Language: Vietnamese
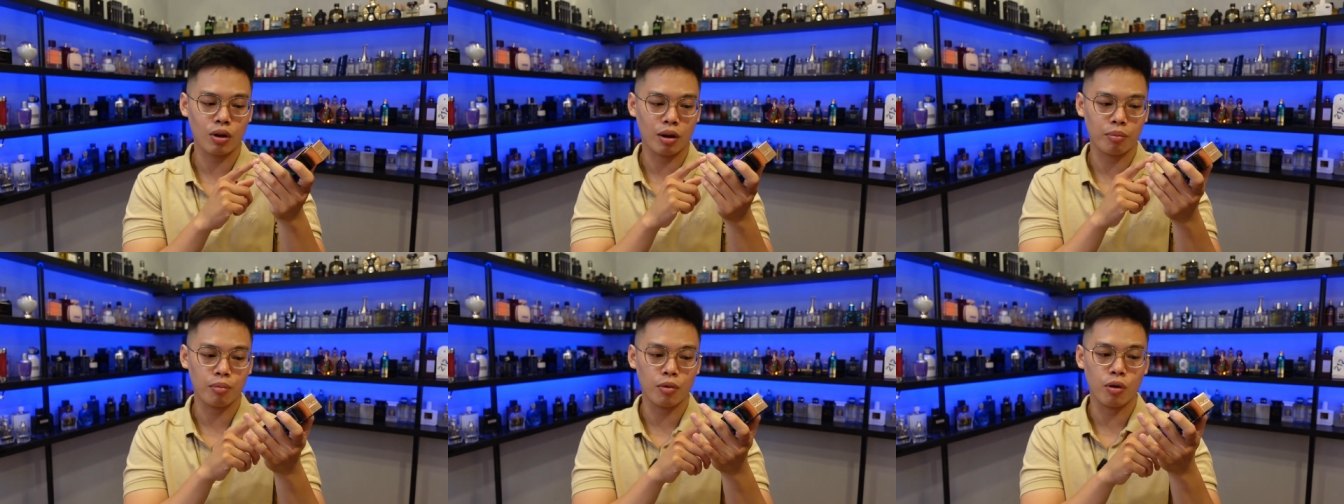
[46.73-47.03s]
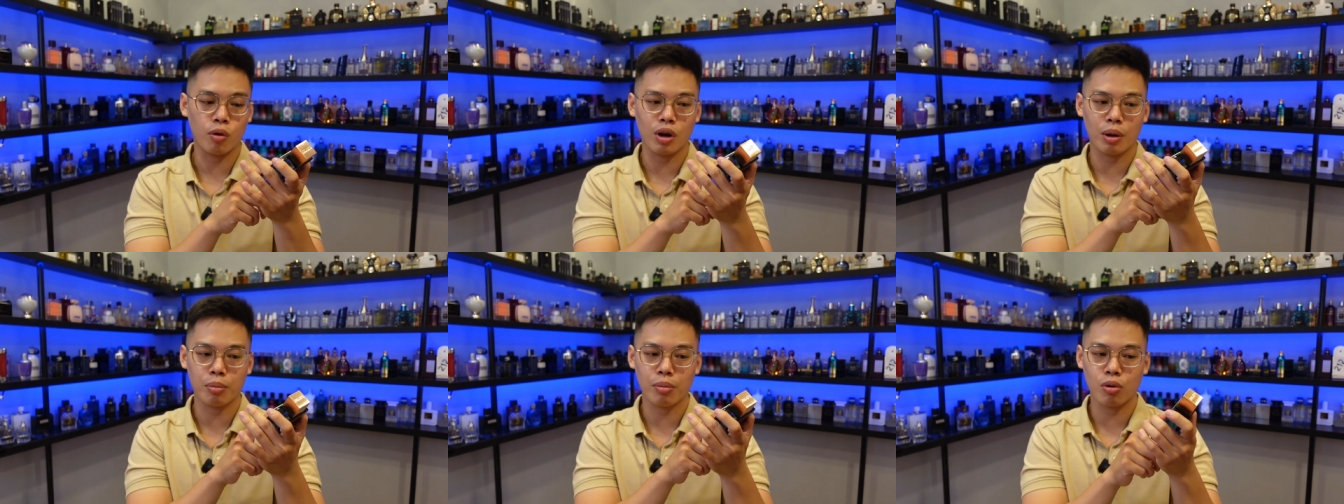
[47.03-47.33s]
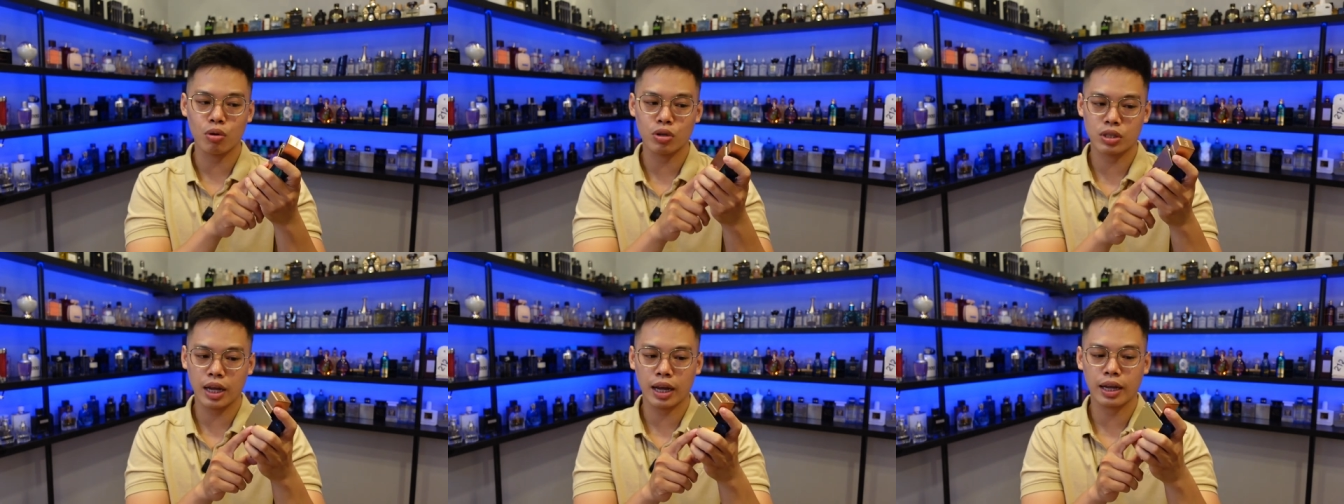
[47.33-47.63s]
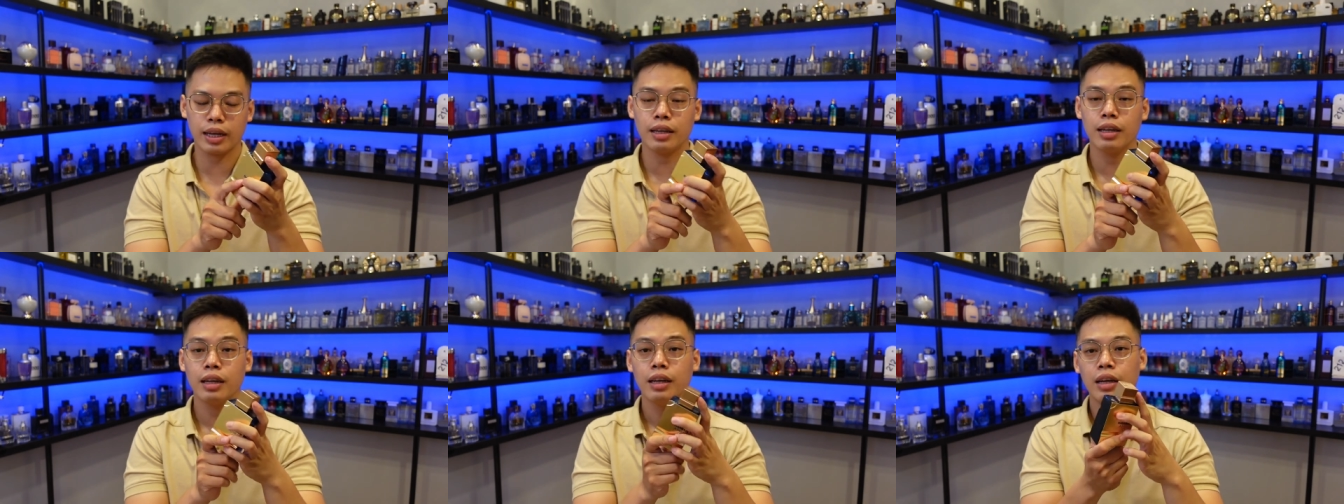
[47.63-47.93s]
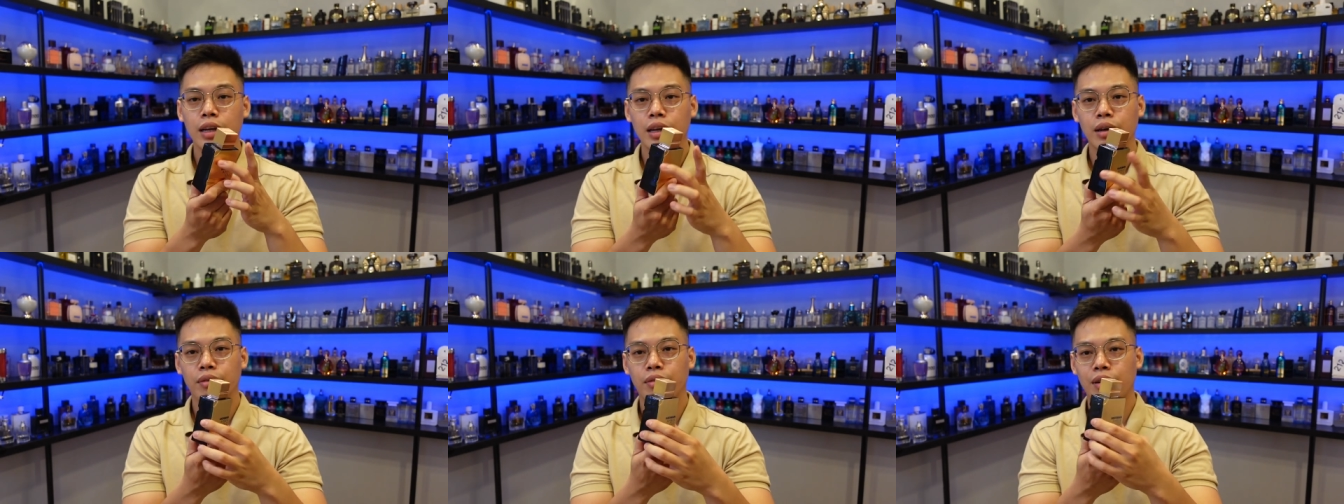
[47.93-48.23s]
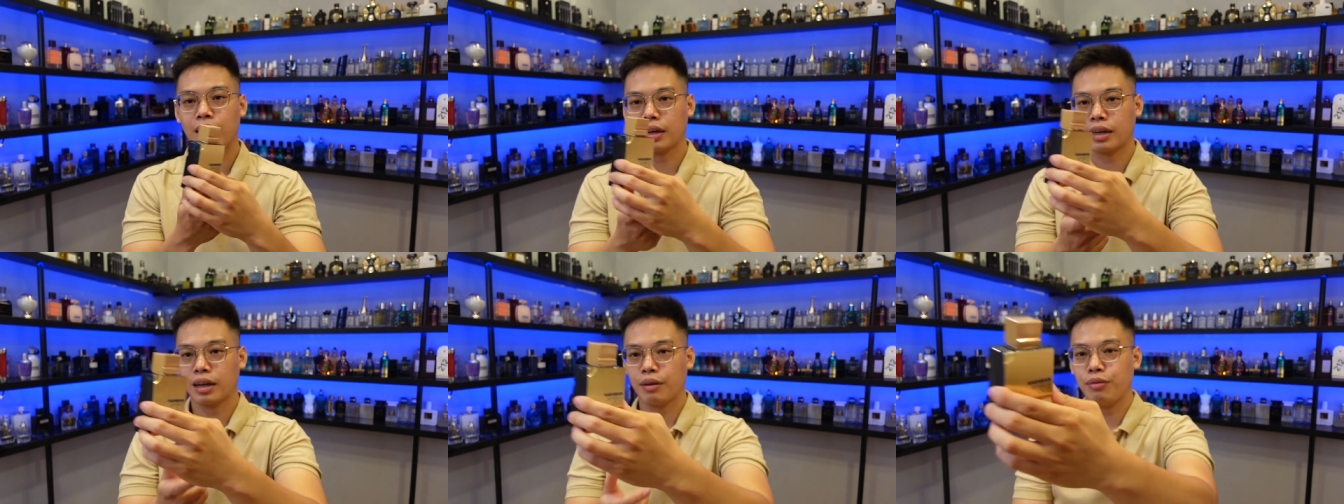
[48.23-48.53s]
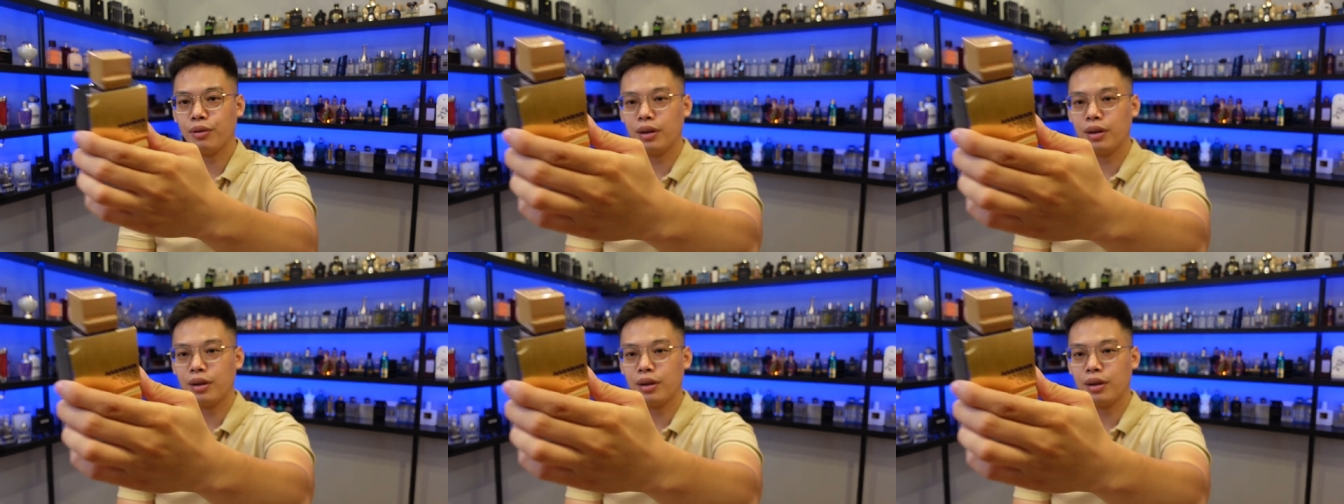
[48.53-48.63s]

toàn bộ là màu xanh và cái